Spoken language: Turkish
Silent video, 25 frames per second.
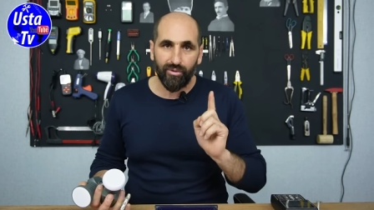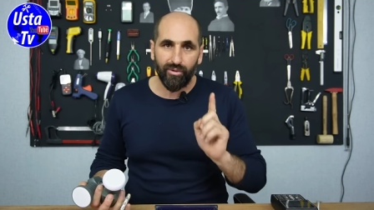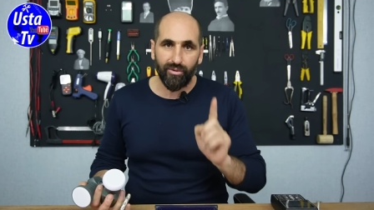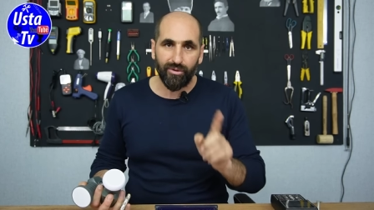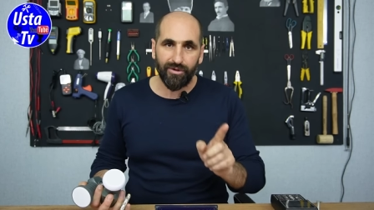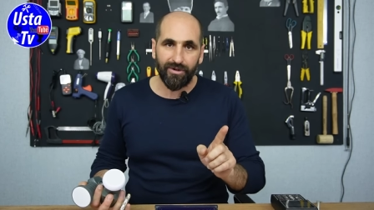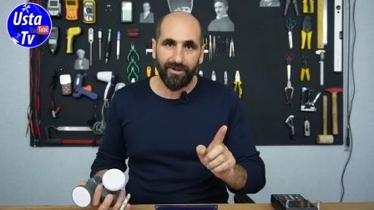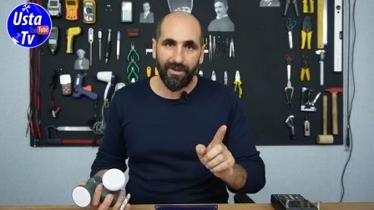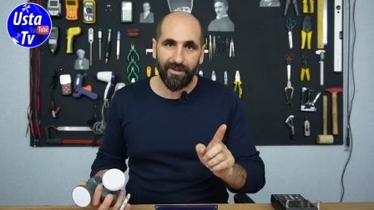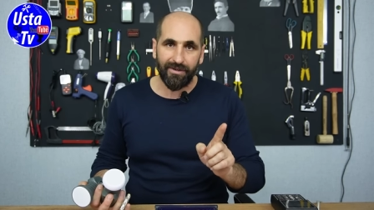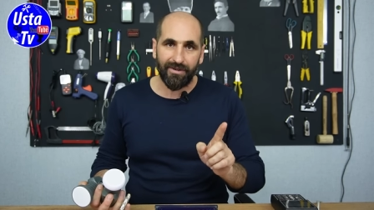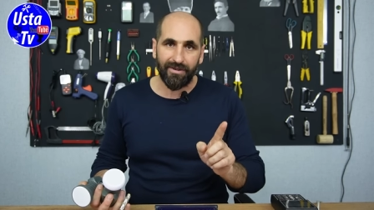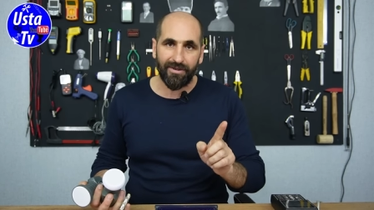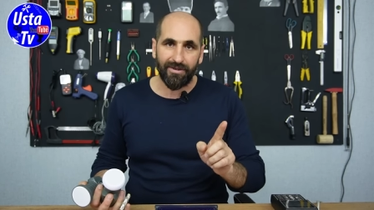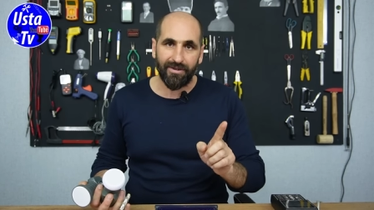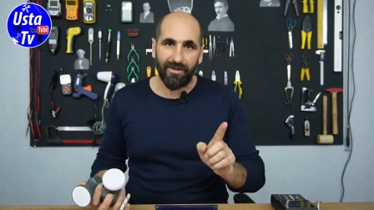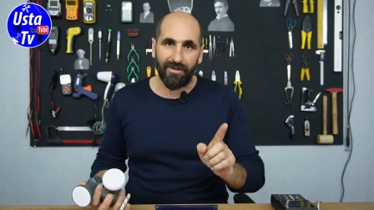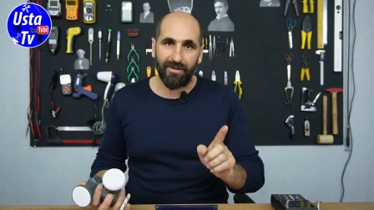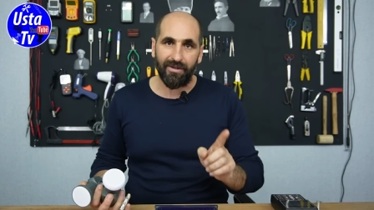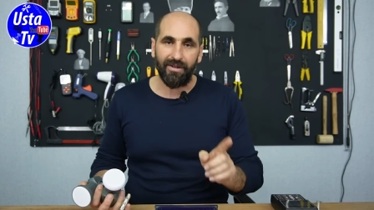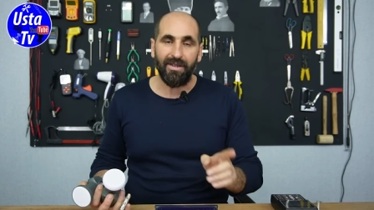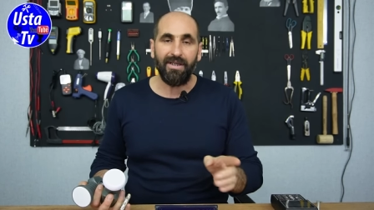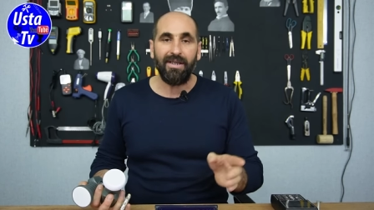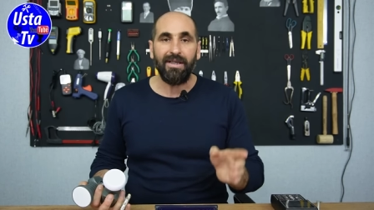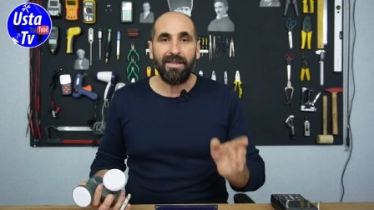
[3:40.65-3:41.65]
TürkSat
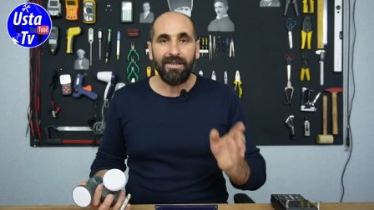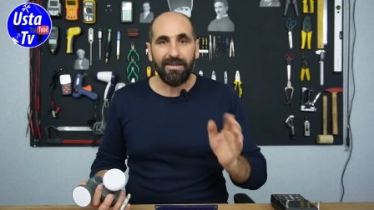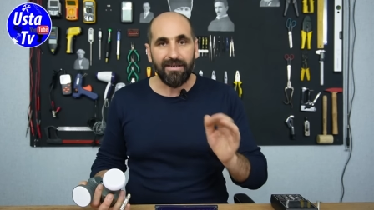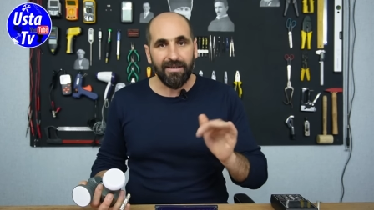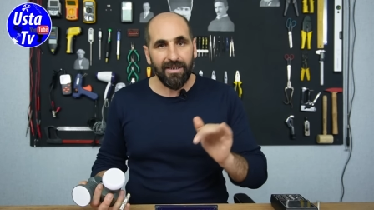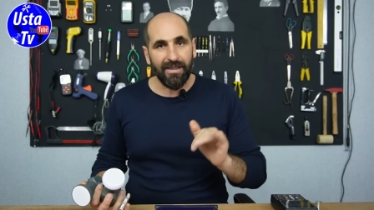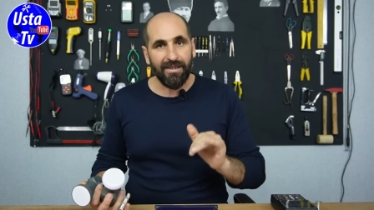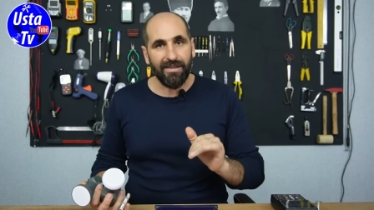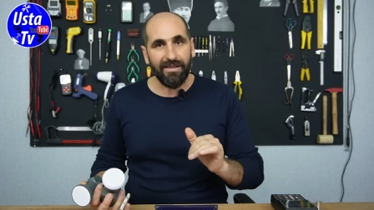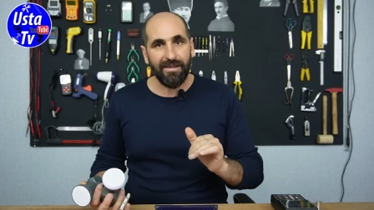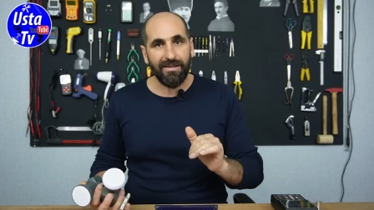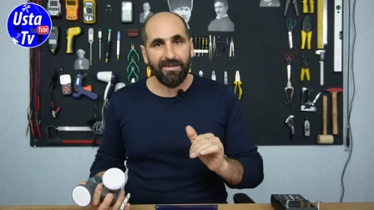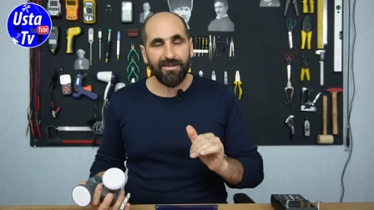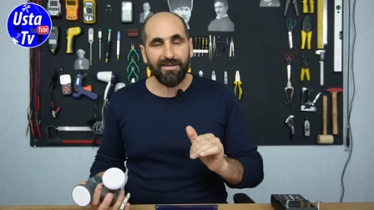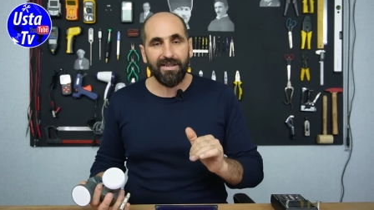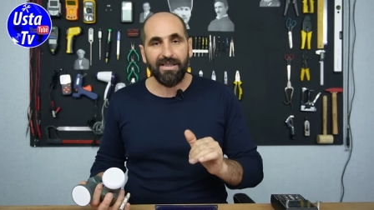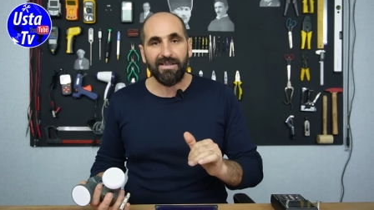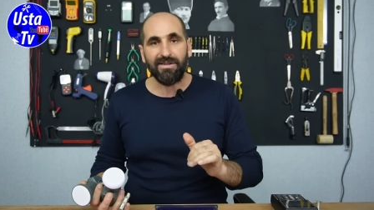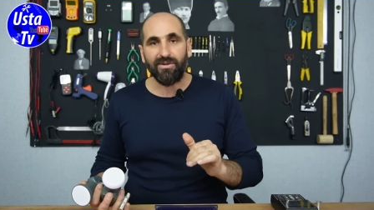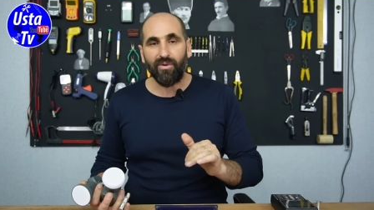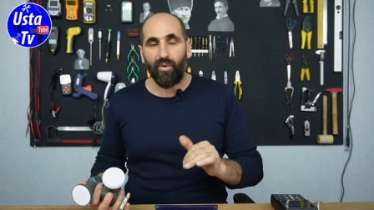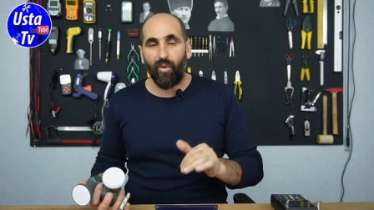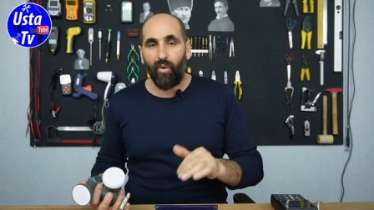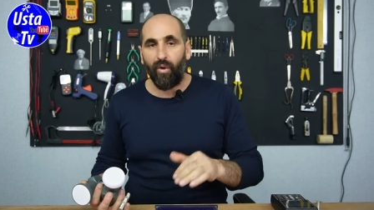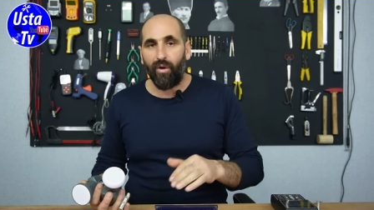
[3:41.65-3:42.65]
için.
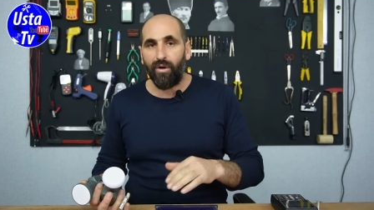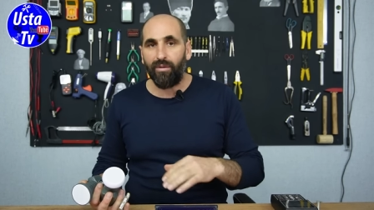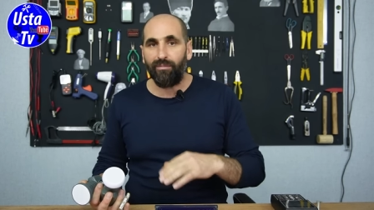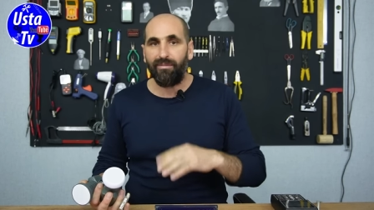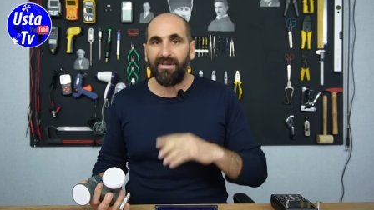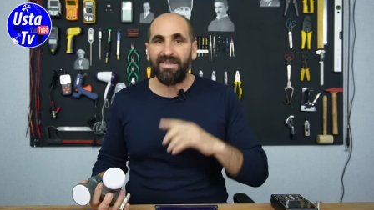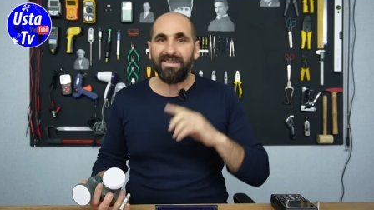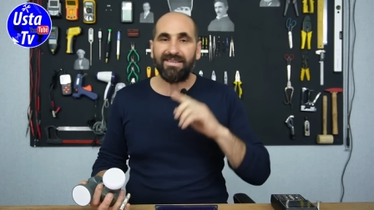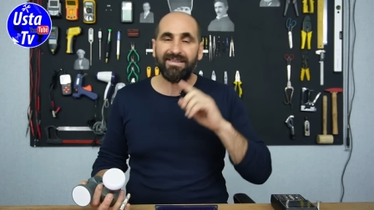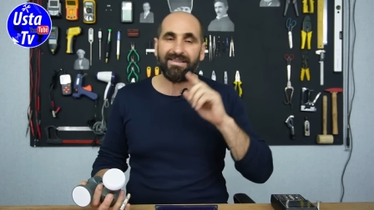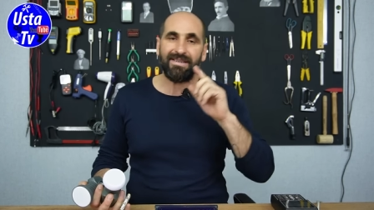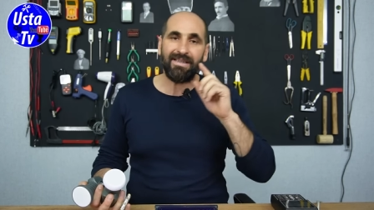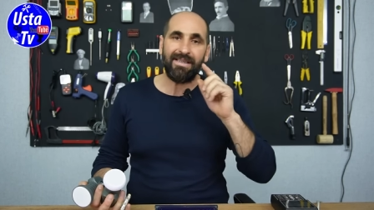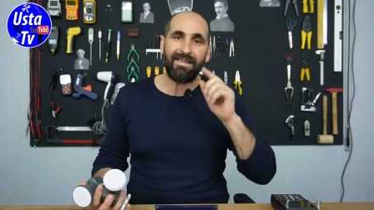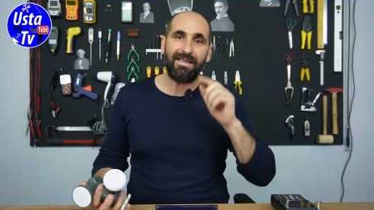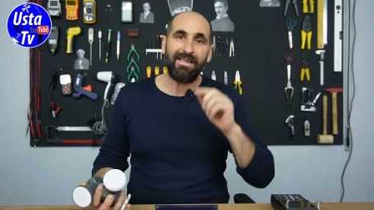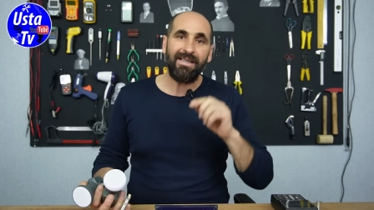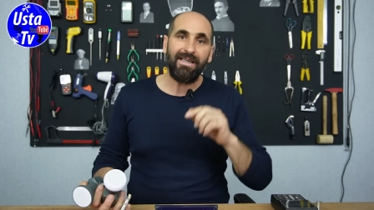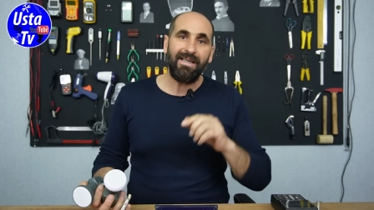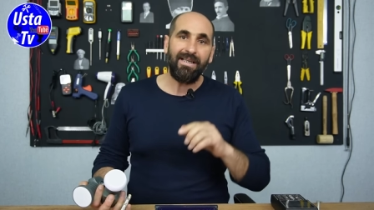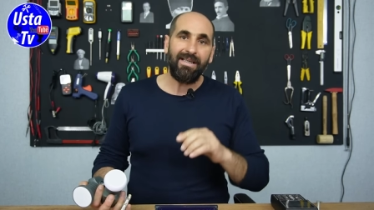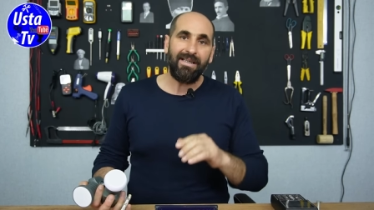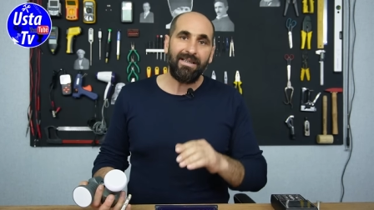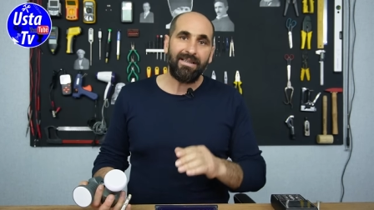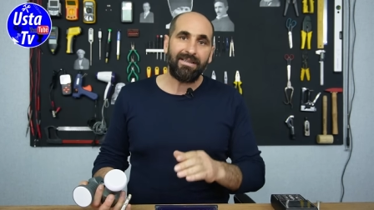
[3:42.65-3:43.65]
Deneyeceğiz. Olmazsa